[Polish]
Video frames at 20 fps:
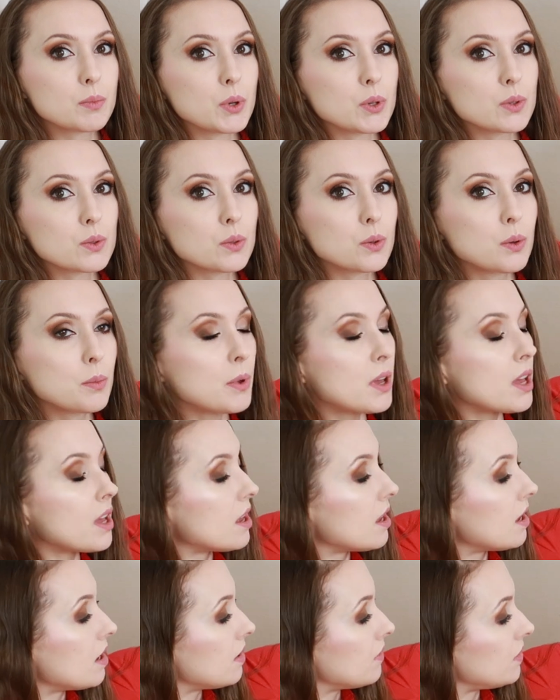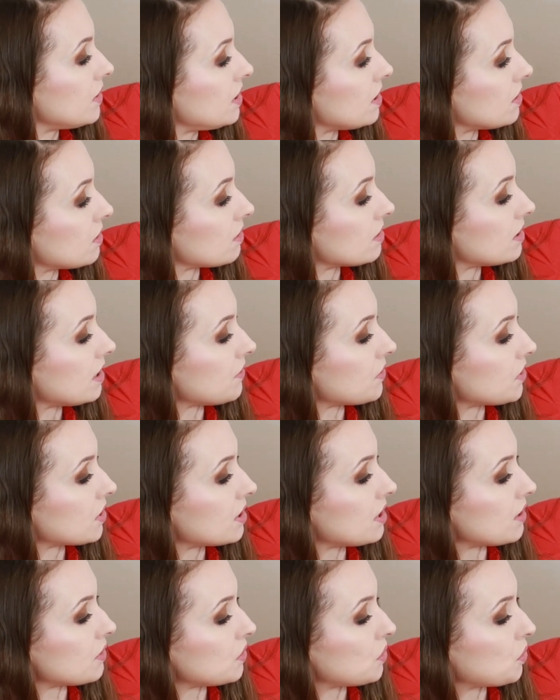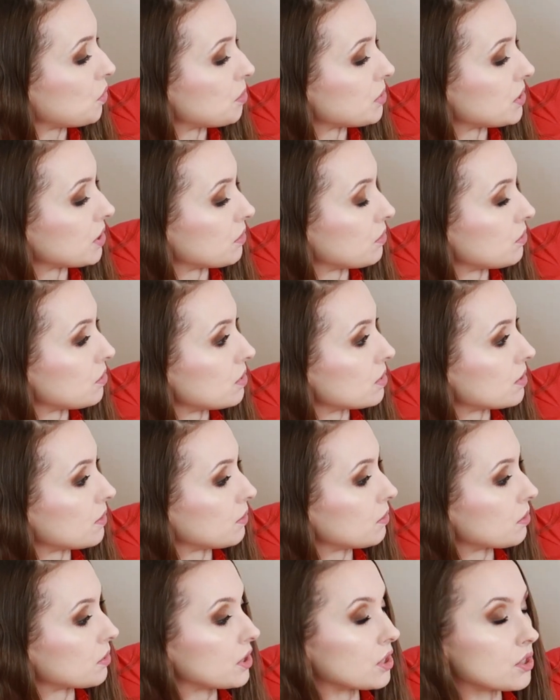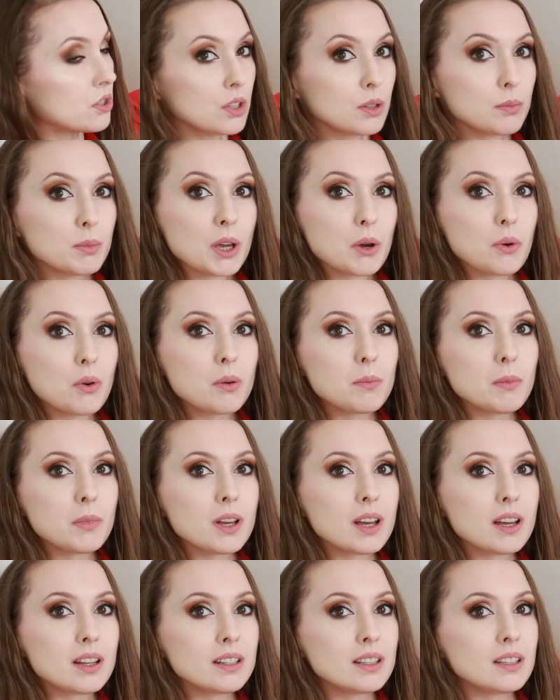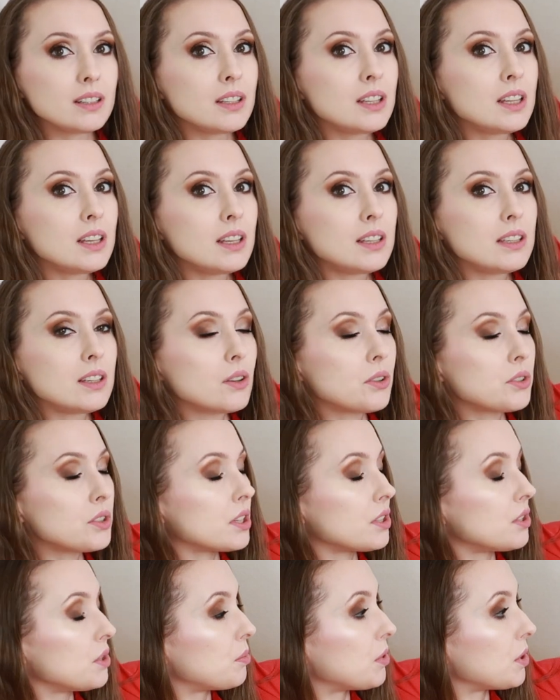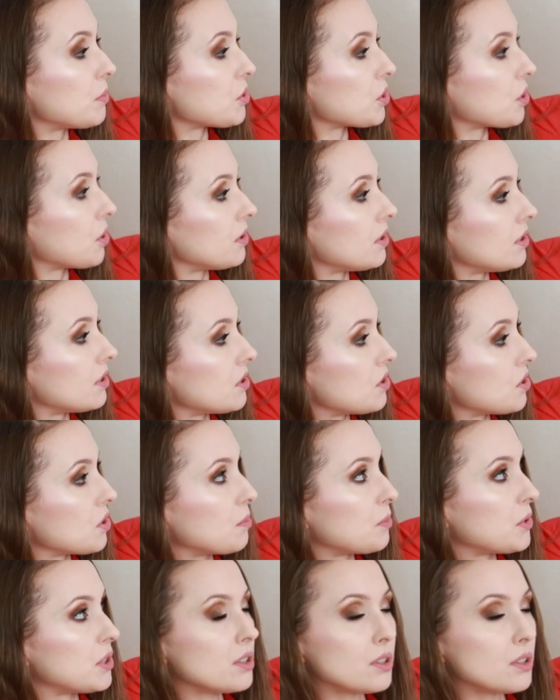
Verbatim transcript: sposób. Wiecie co, zawsze chciałam sobie kupić taką jeansową kurteczkę białą, ale jakoś tak nie byłam przekonana, czy ją